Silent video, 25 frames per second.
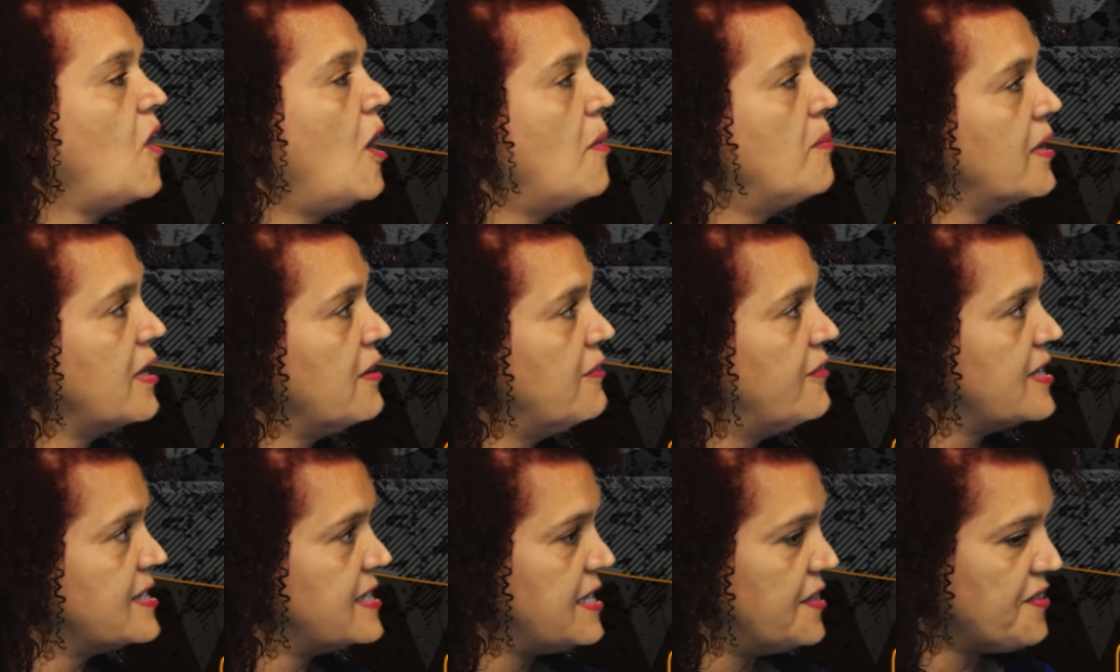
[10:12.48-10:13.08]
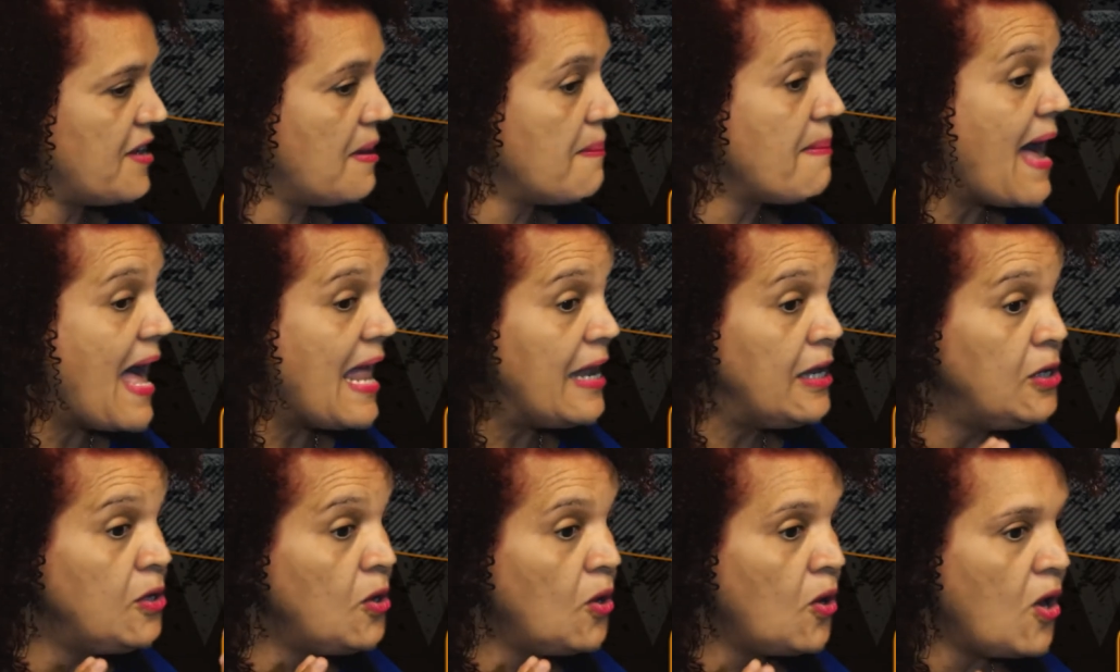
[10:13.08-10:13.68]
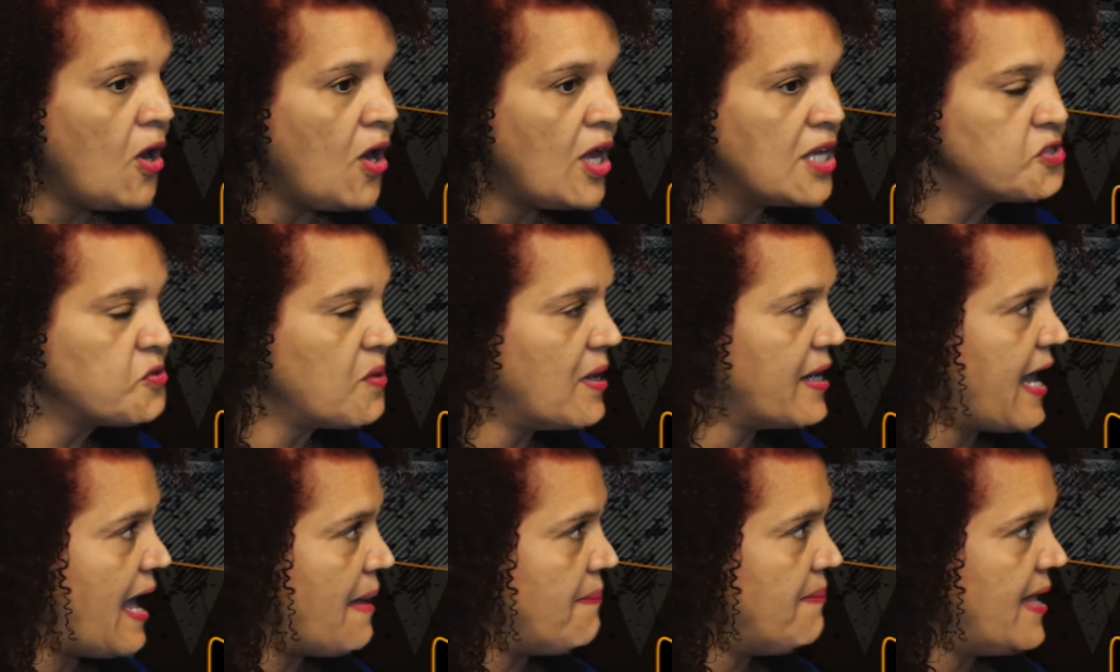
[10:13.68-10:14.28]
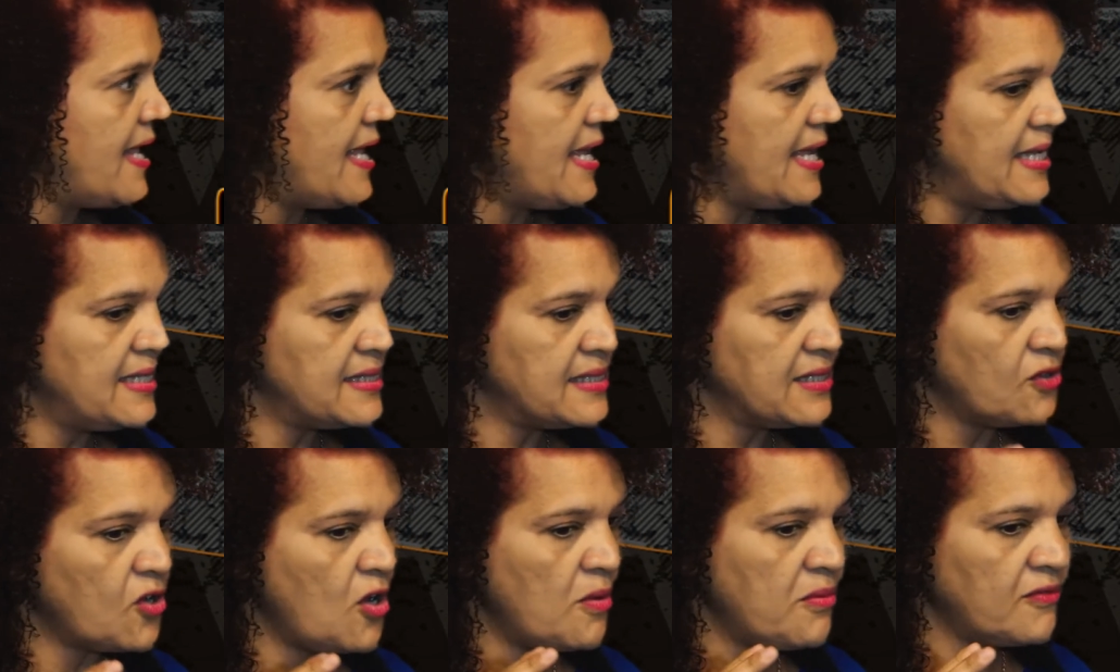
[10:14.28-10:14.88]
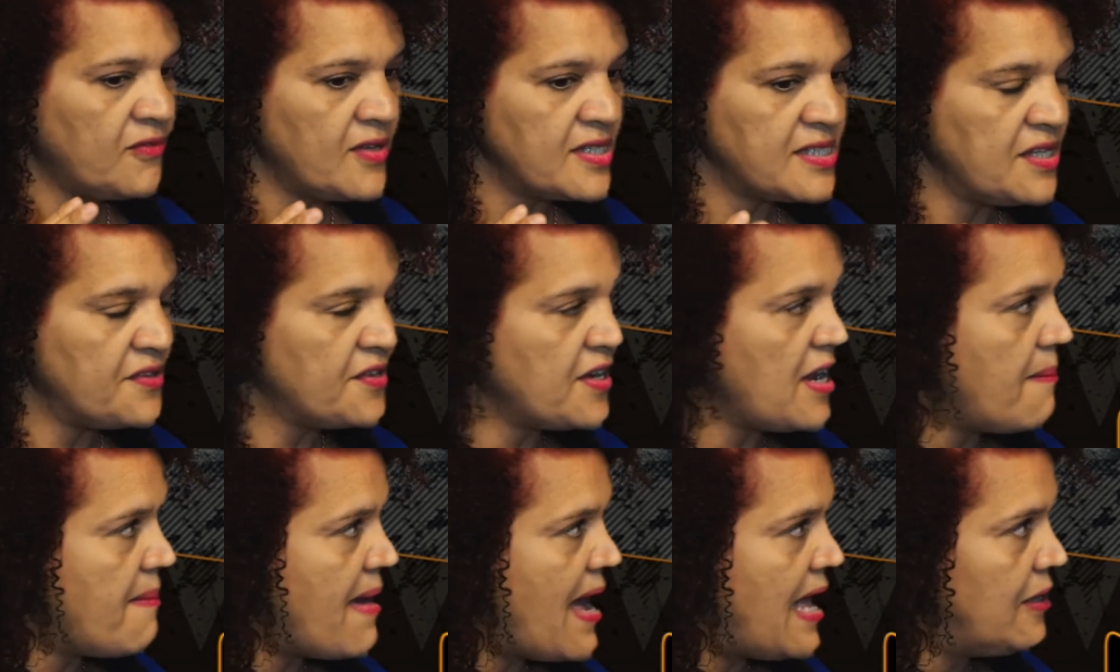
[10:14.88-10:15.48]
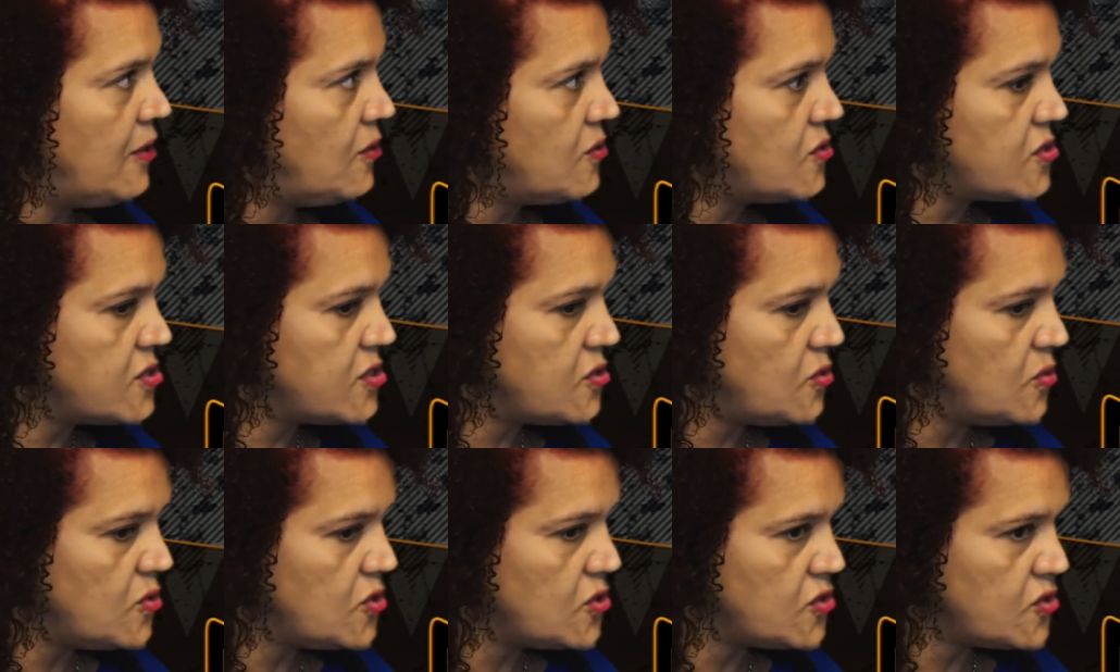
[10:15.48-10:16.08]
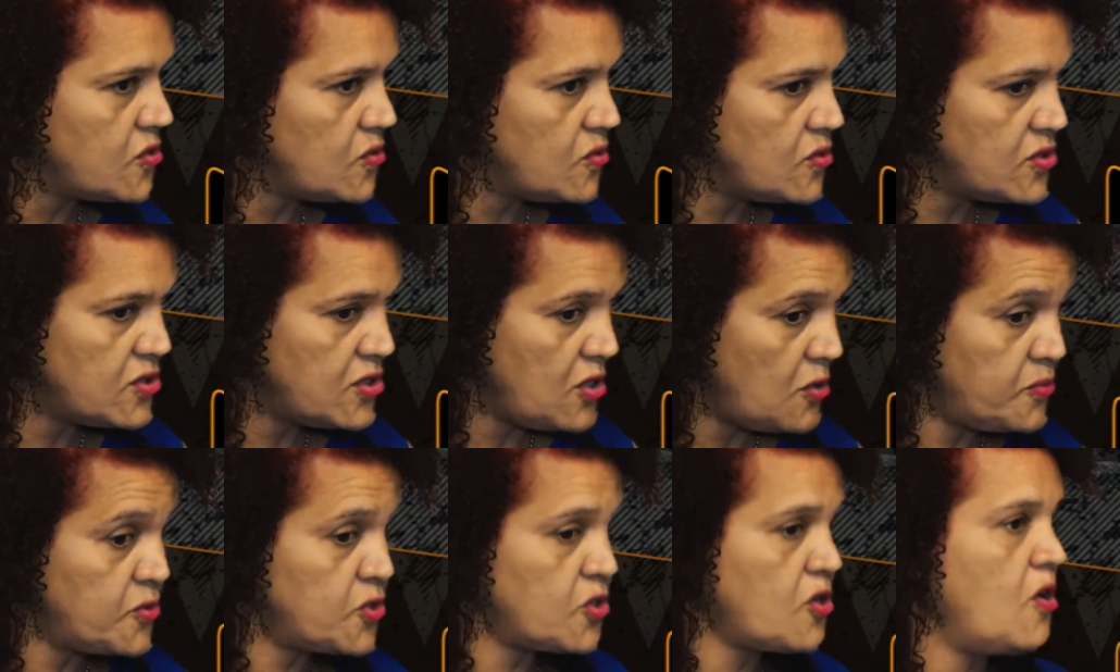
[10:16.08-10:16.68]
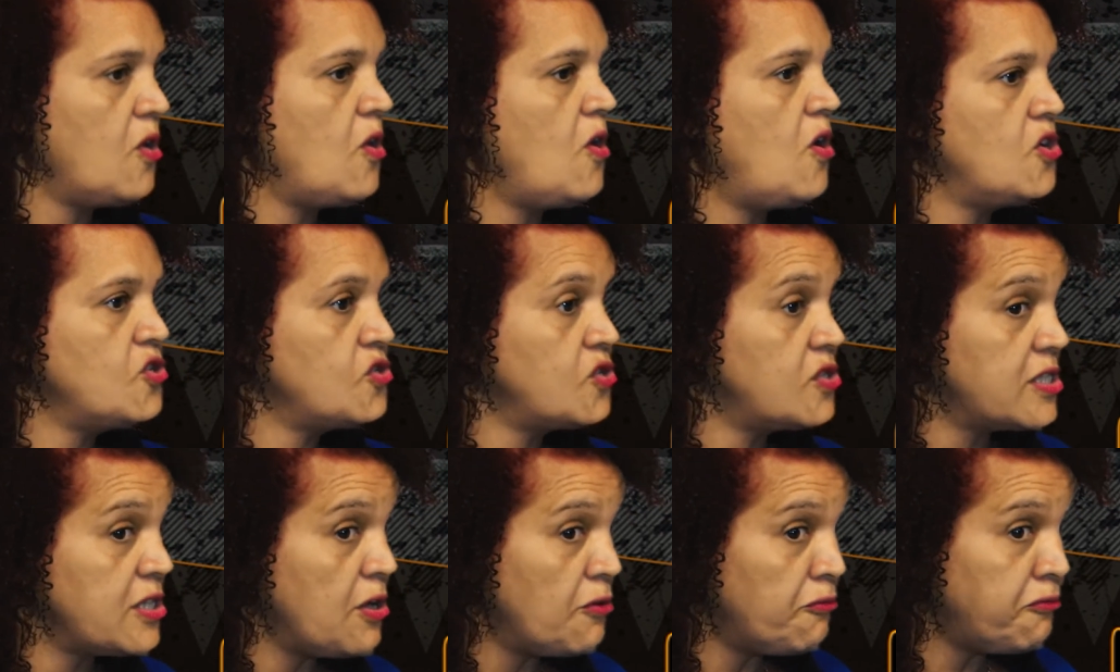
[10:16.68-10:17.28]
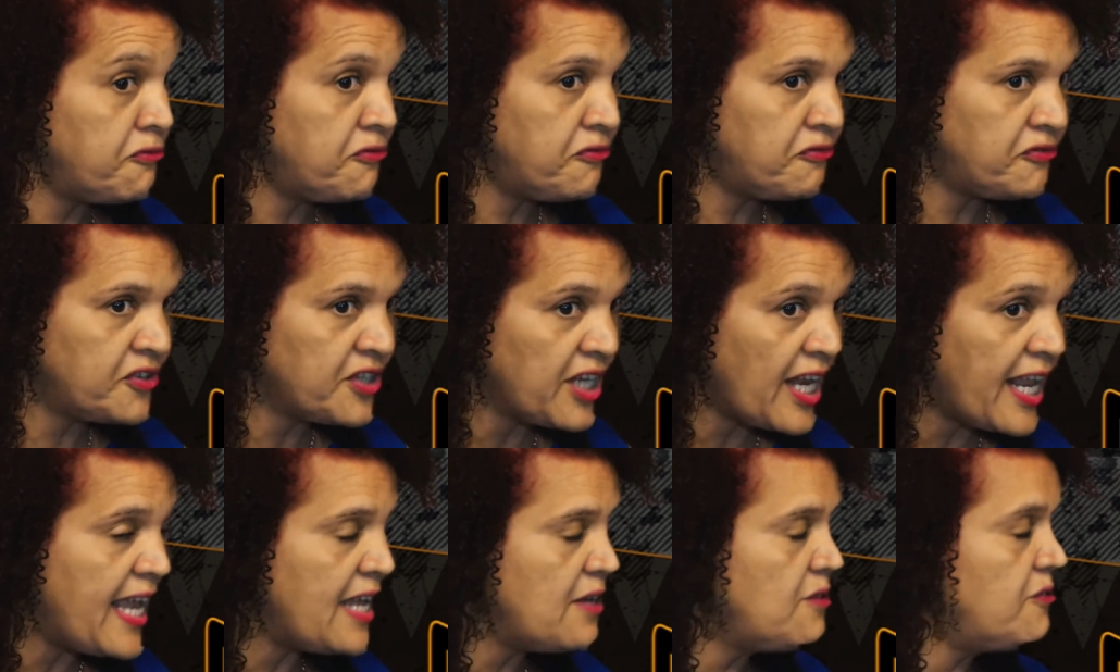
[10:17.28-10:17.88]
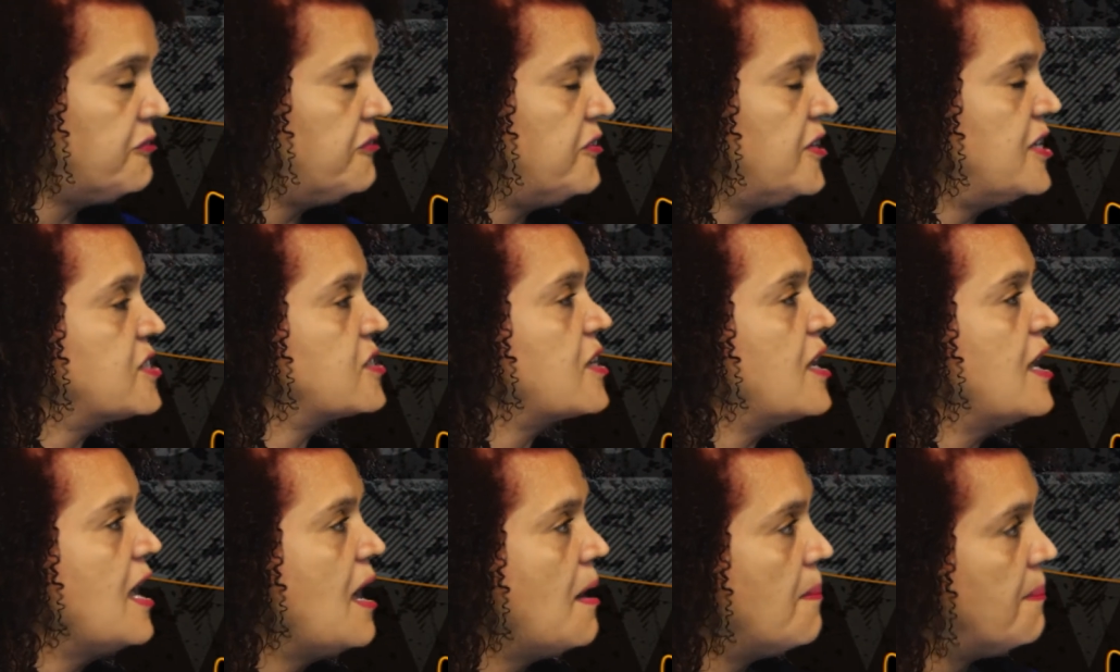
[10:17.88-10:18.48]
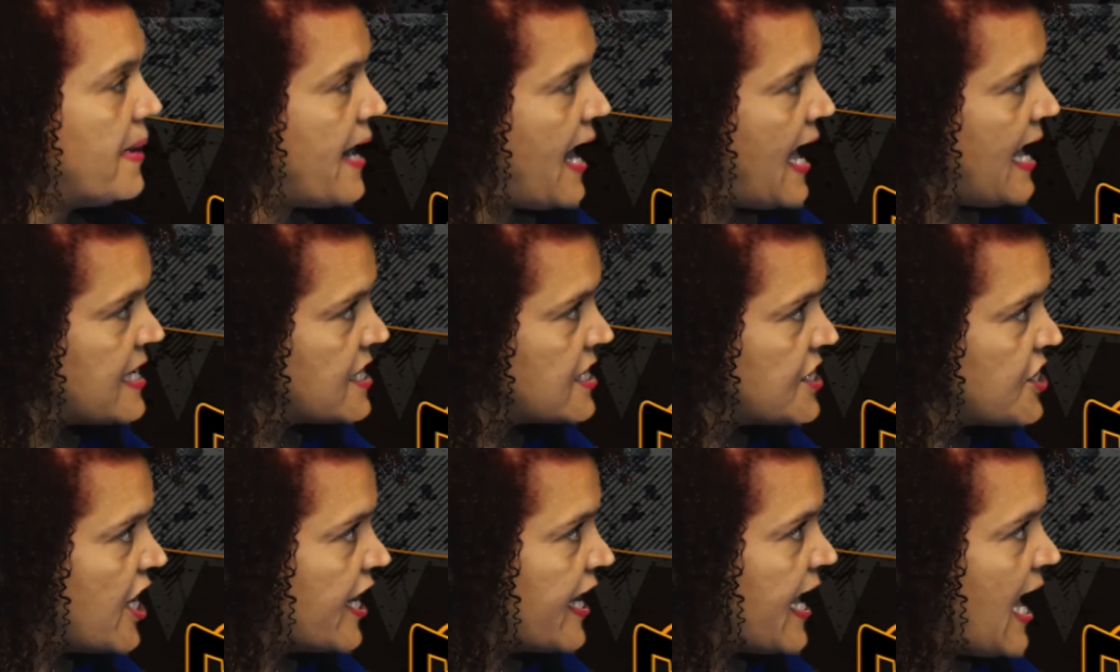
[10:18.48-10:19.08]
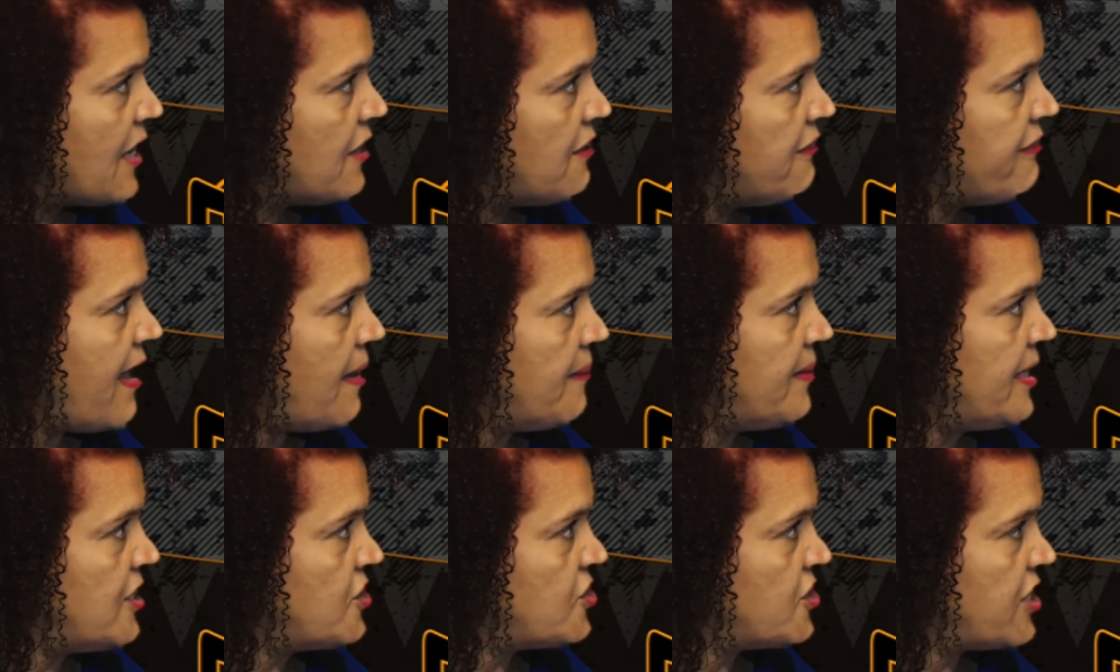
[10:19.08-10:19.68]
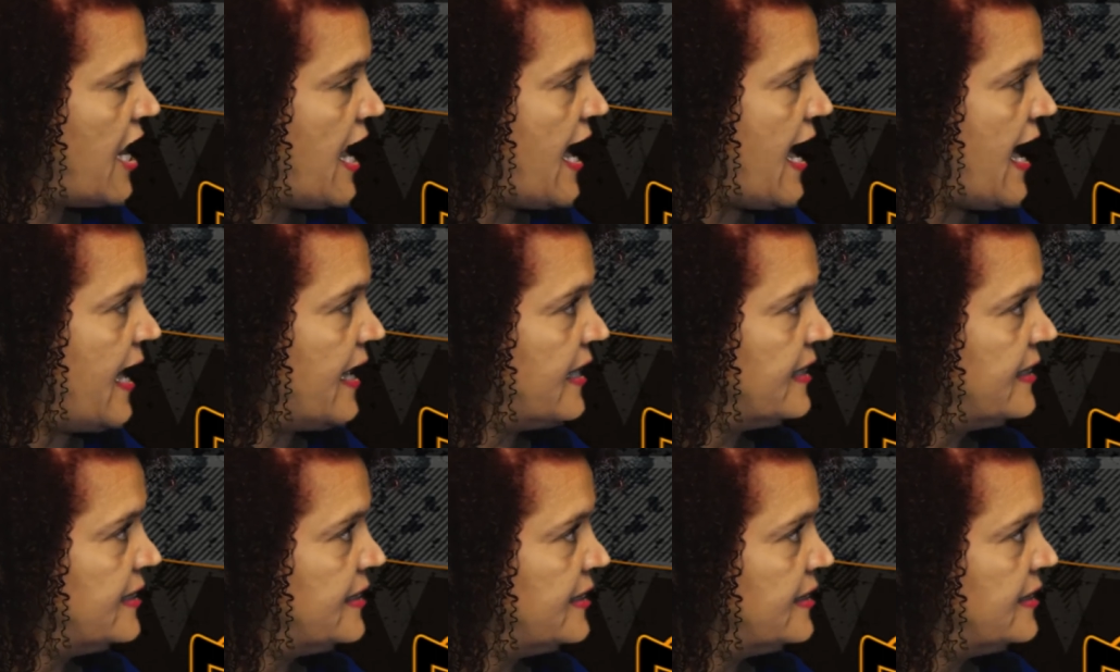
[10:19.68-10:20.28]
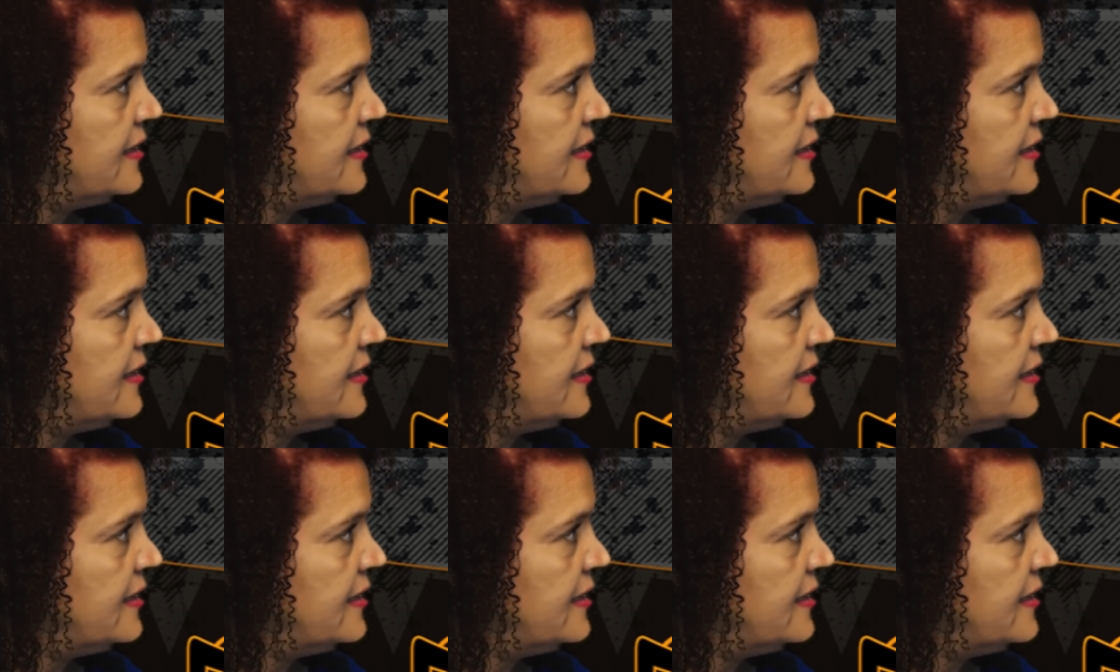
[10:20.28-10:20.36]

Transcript: Como que você trabalhou a sua cabeça, como você uhum. trabalhou o seu, seu, seu psicológico, o seu uhum. treino físico, para chegar novamente lá? Uhum.